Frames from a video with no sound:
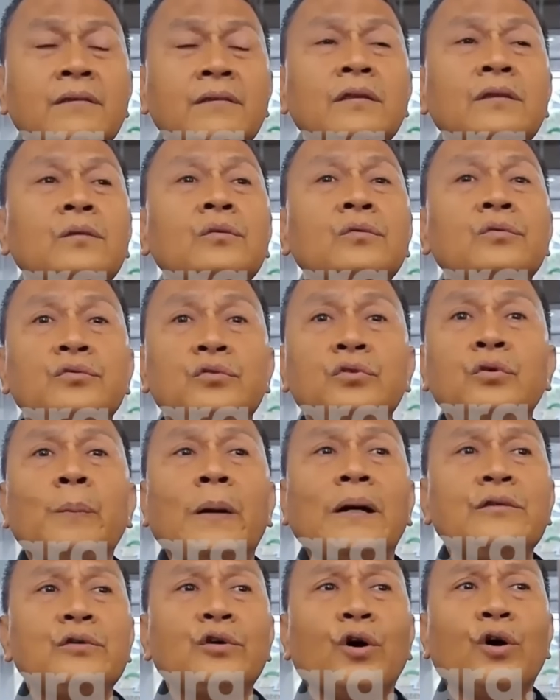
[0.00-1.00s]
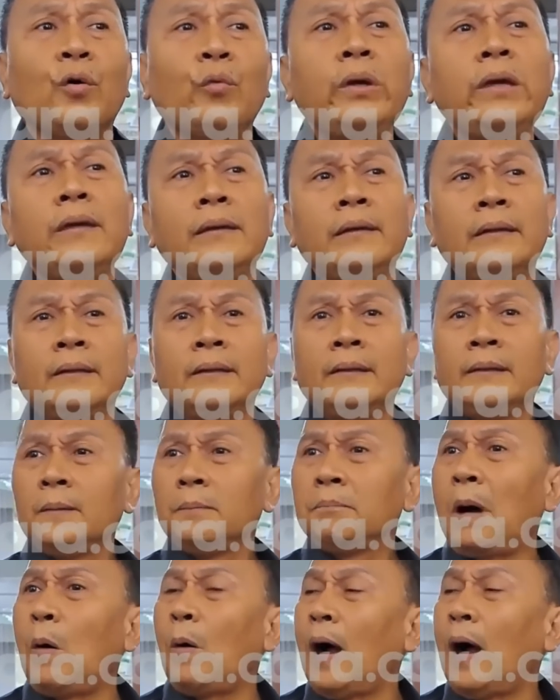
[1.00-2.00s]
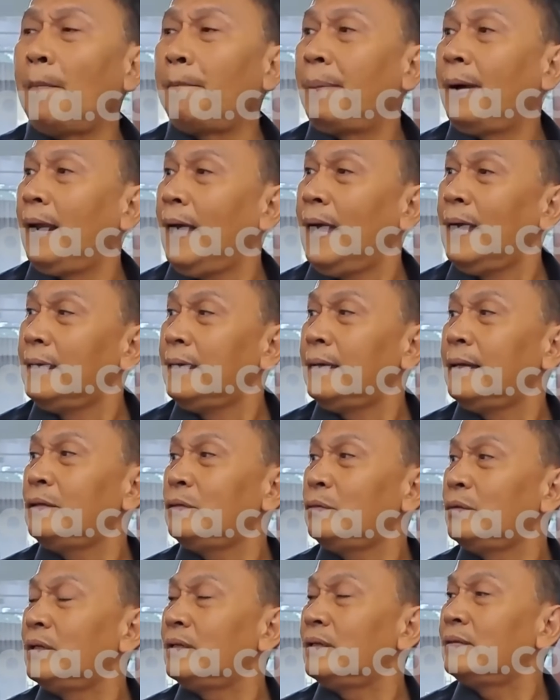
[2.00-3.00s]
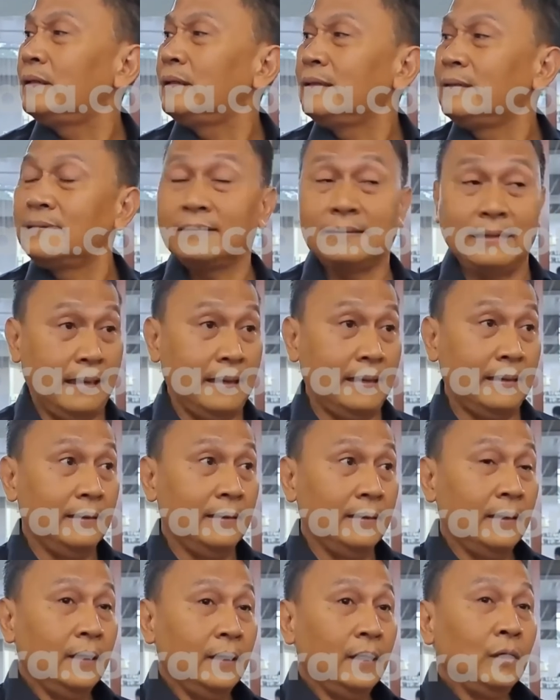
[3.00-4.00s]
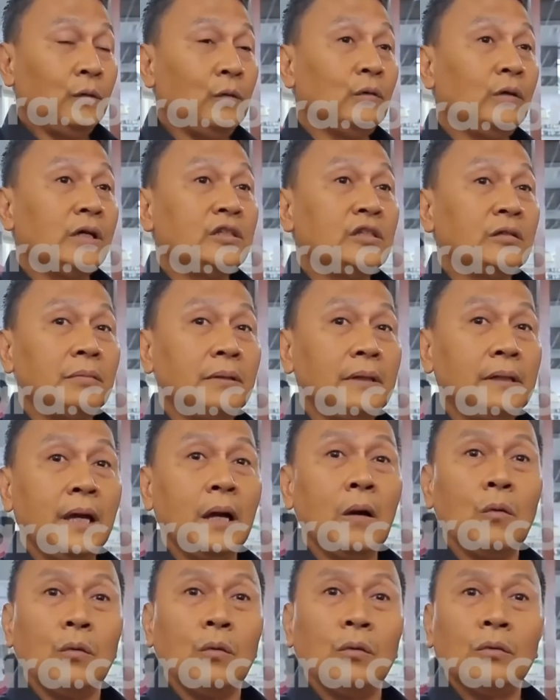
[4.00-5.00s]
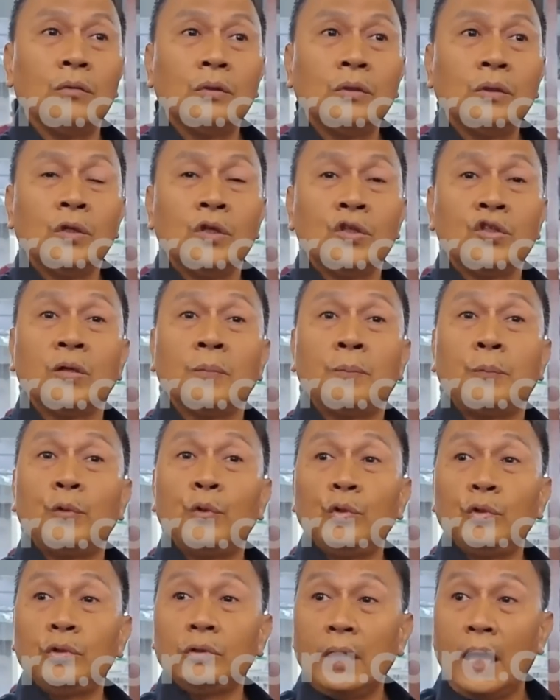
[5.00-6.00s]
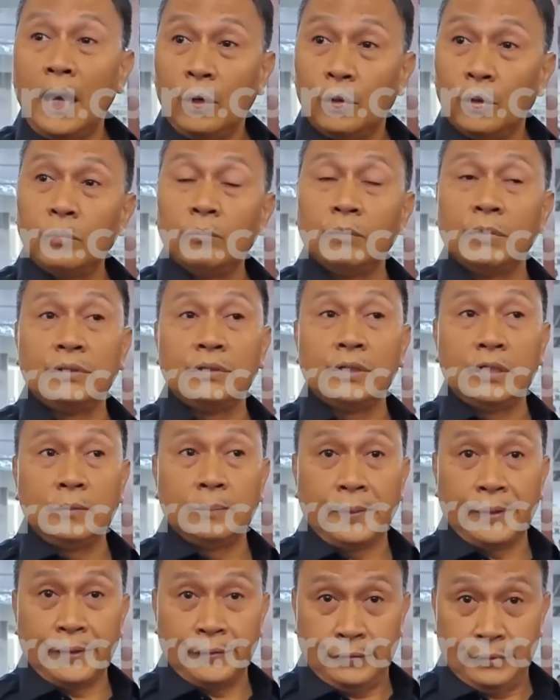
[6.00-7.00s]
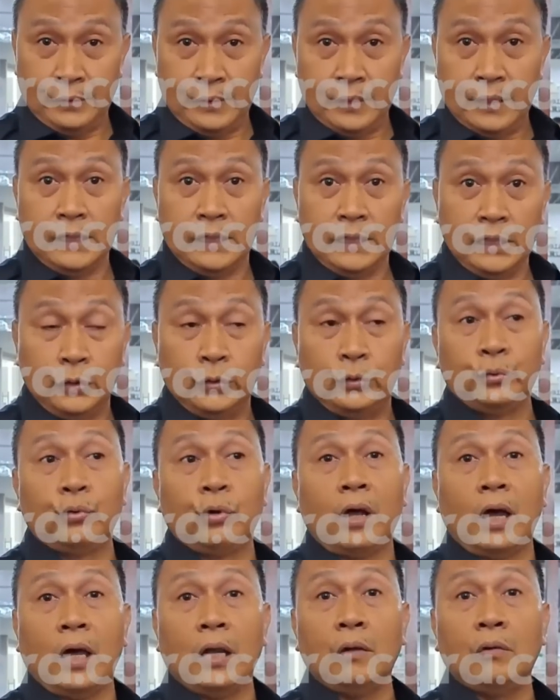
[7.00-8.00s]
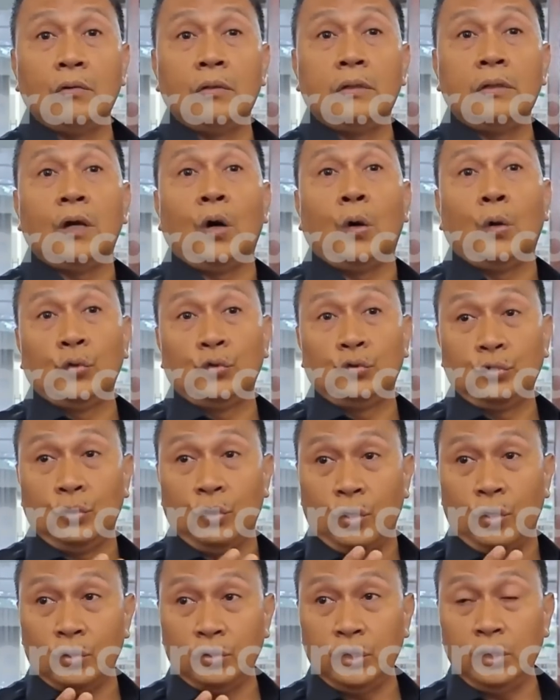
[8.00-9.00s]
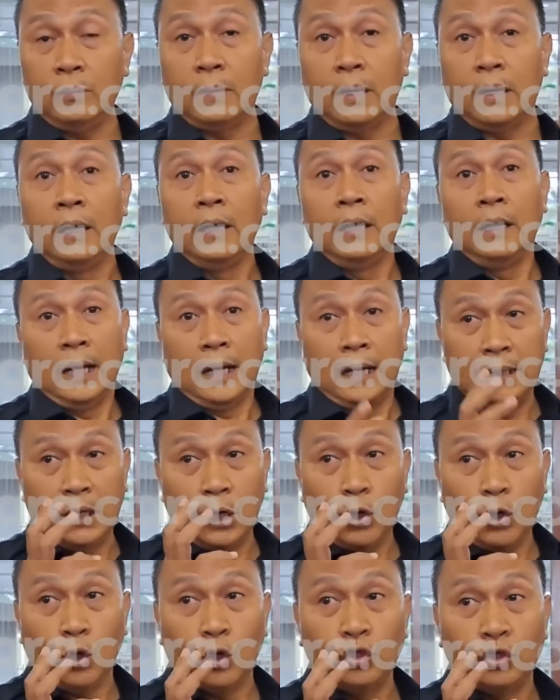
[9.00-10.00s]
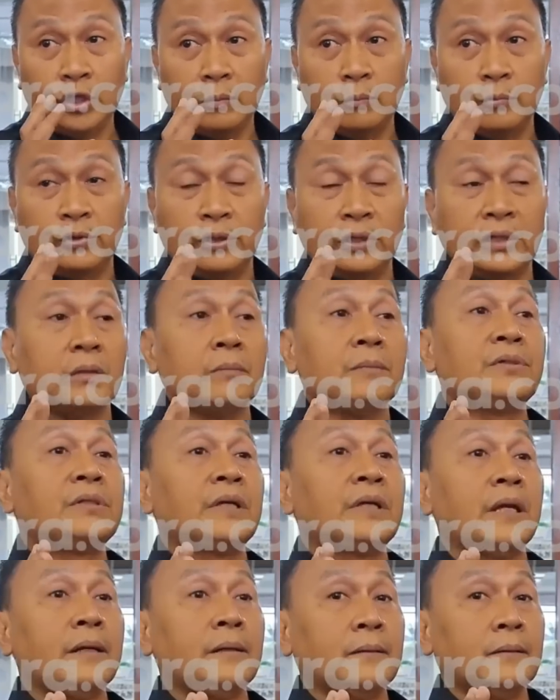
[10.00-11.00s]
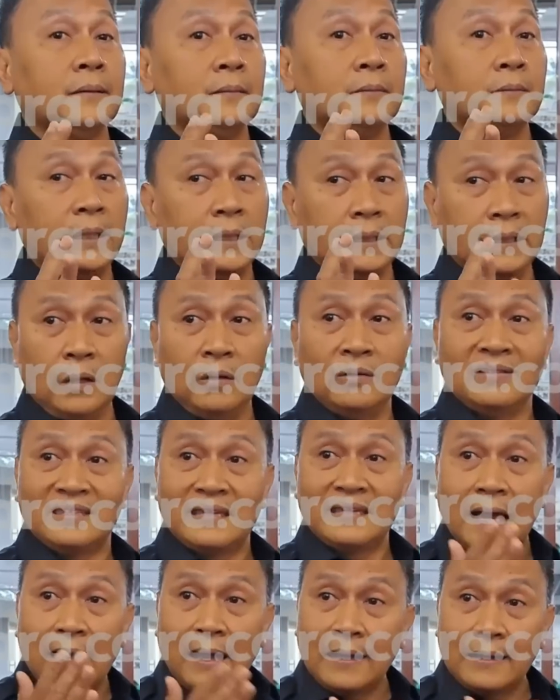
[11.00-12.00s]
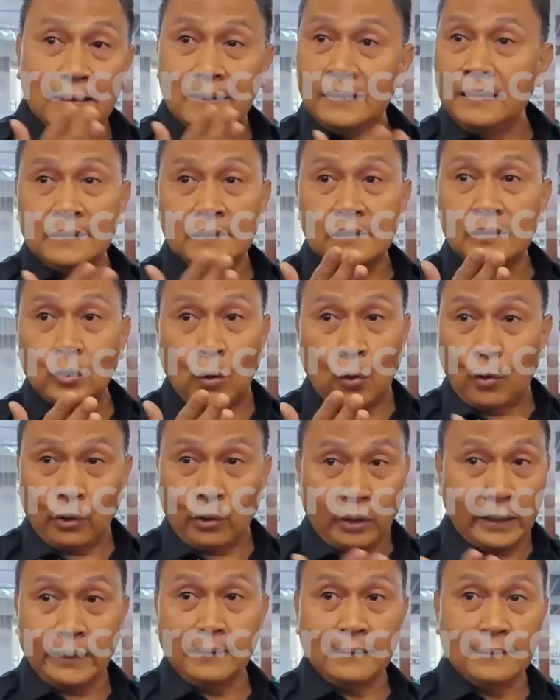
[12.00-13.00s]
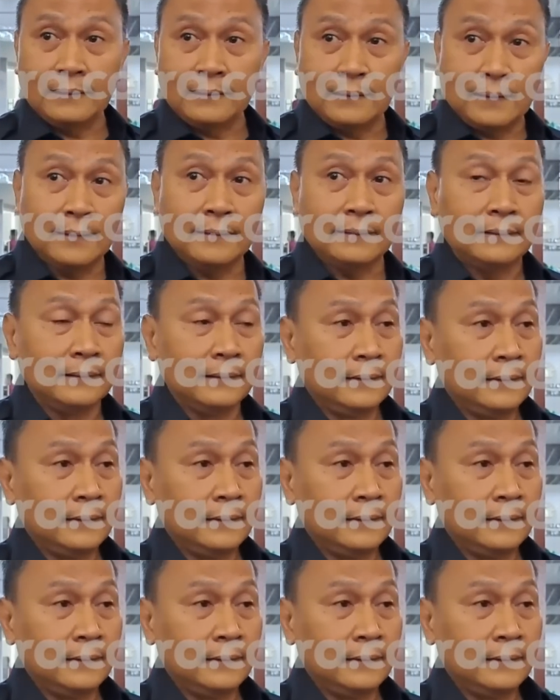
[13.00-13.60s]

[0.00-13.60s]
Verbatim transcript: setuju Pak Jokowi mau apa lagi kan sudah selesai hmm. tugasnya beliau 10 tahun menjadi presiden itu kalau dia husnul khotimah adalah kontribusi terbesar beliau jangan dicoreng dengan